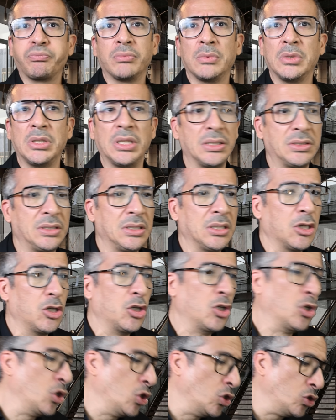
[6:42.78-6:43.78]
Il a dit,
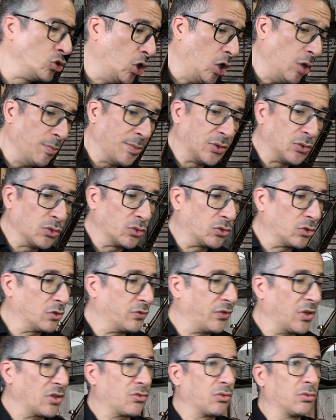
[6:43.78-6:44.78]
non, mais de toute
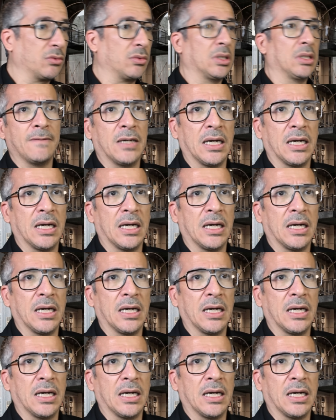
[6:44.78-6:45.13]
façon,